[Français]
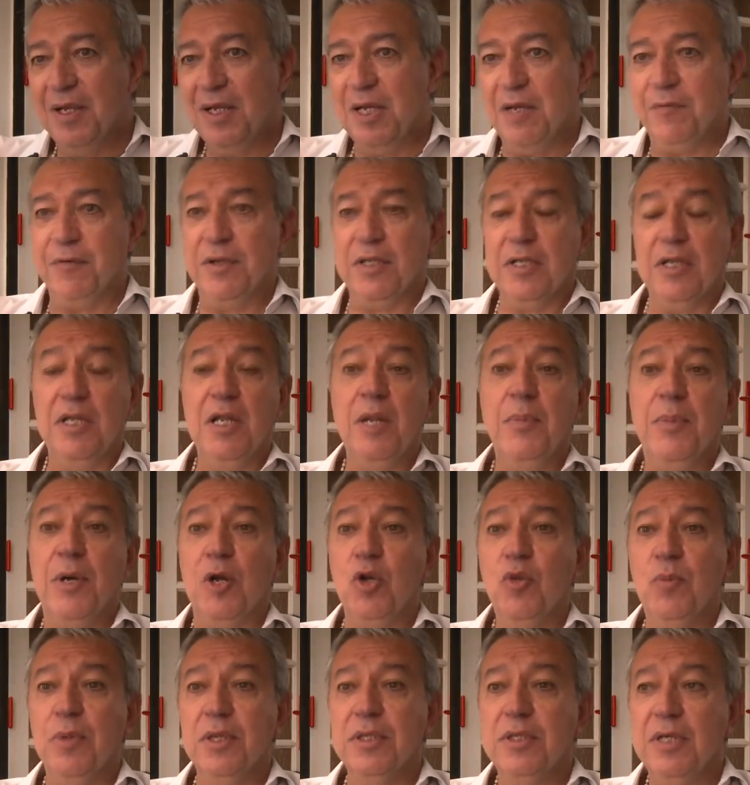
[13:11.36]
La fraternelle
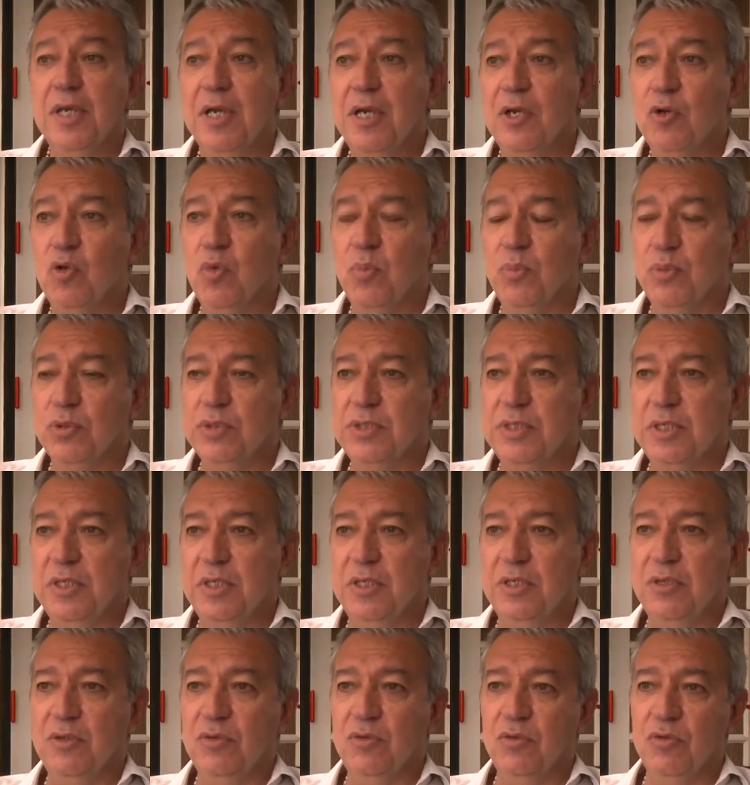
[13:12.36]
parlementaire est
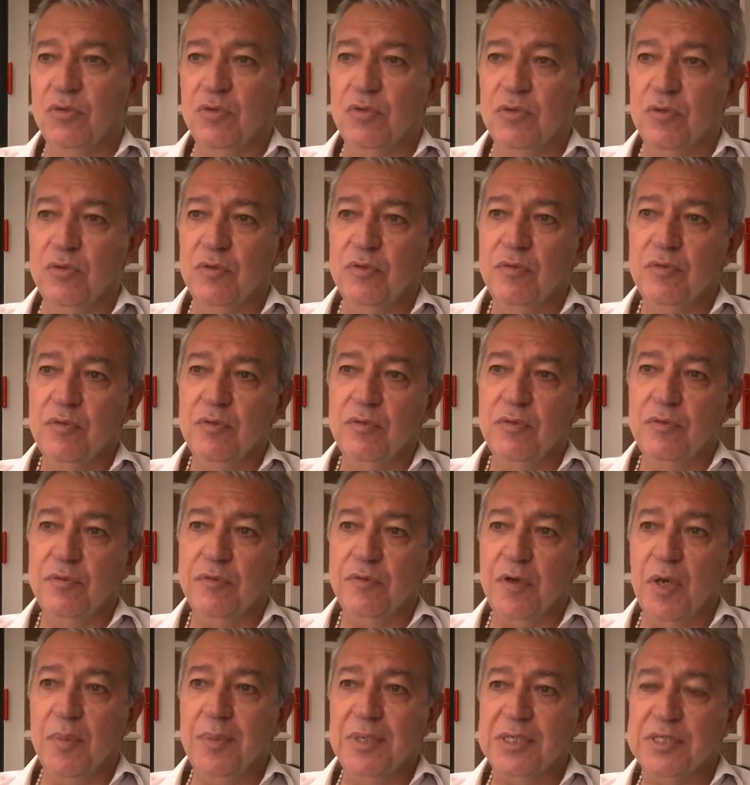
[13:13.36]
composée de
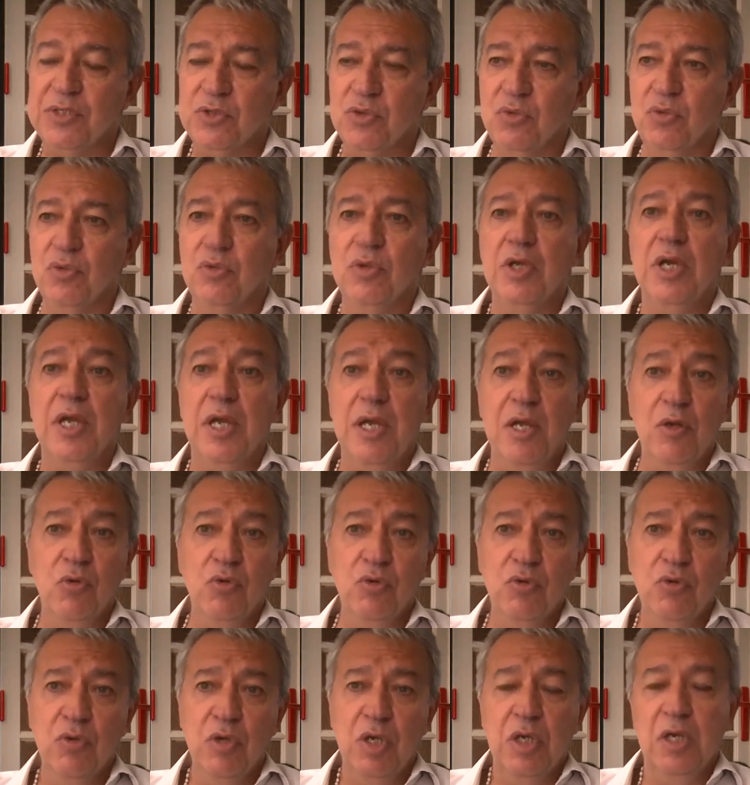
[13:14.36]
francs-maçons
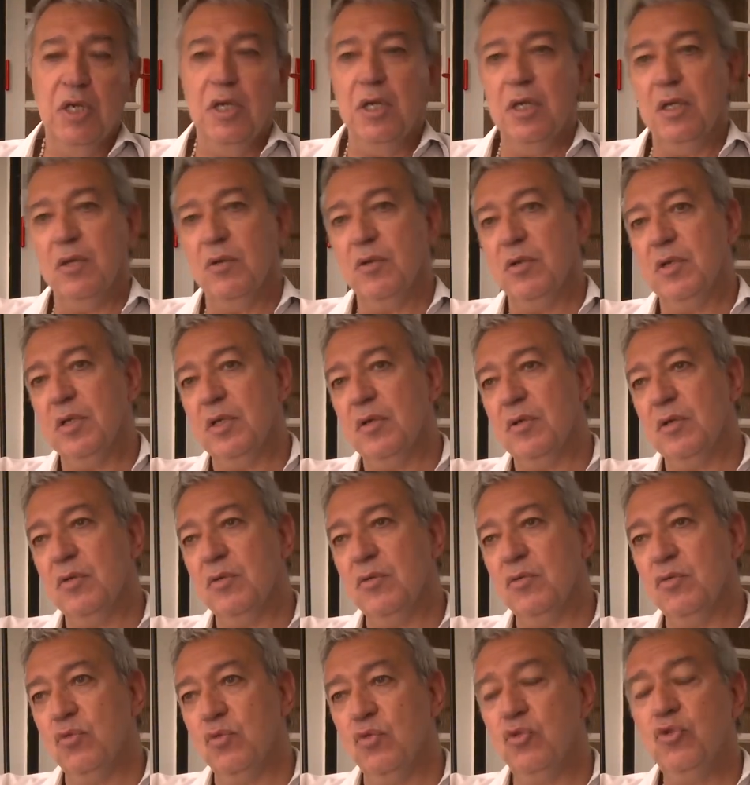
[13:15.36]
élus
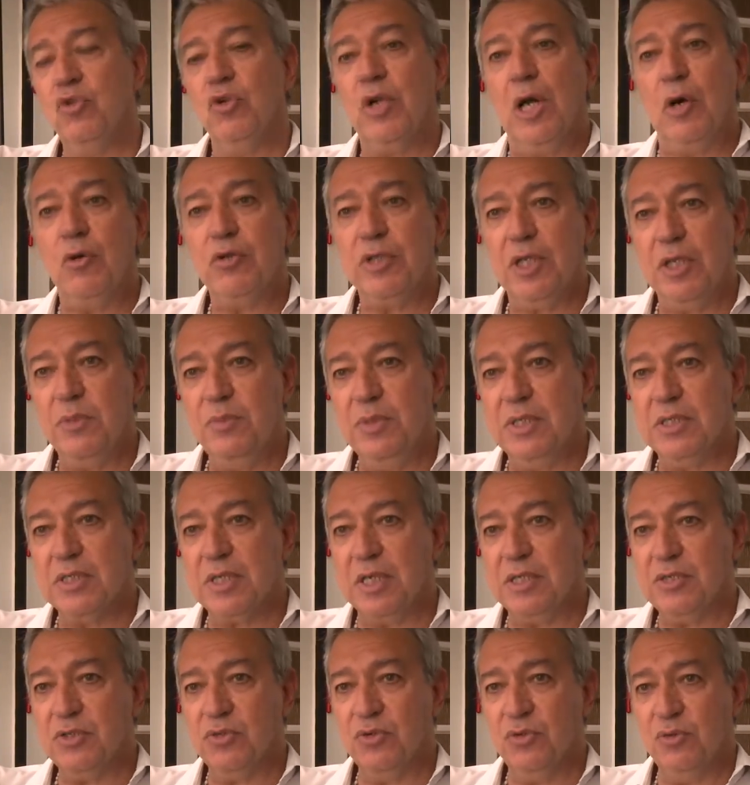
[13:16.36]
ou de la haute
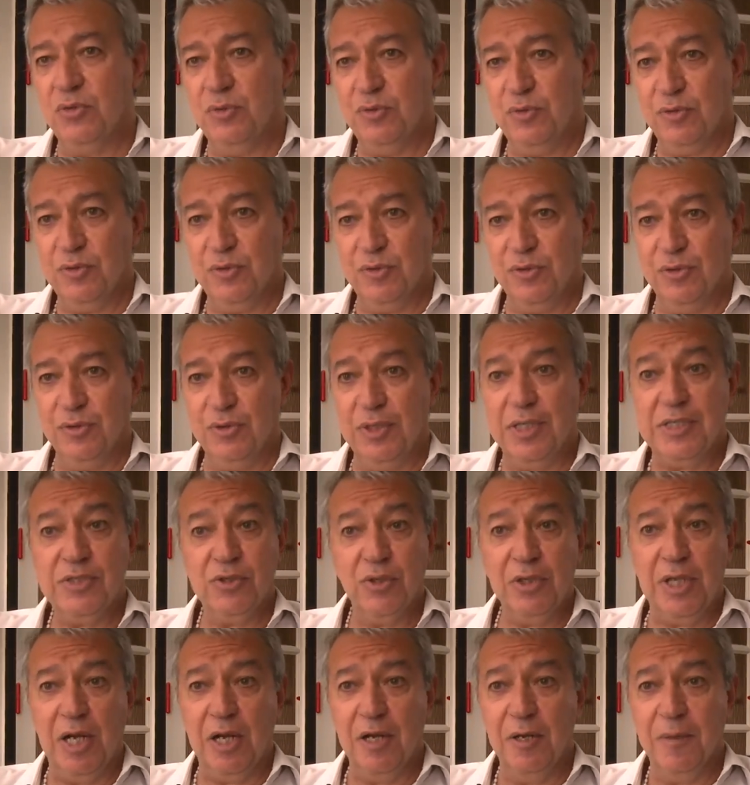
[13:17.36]
administration euh,
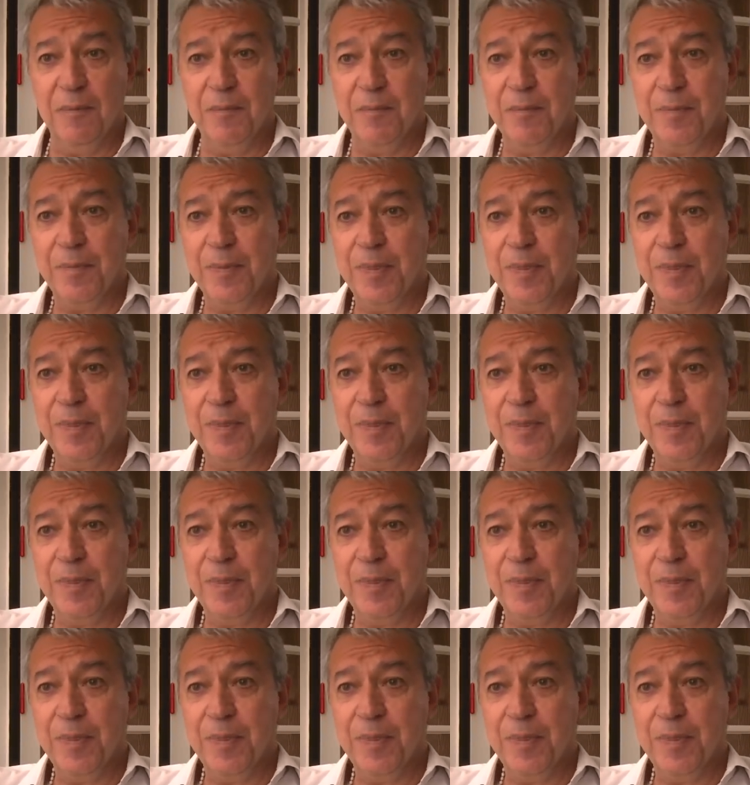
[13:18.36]
nationale.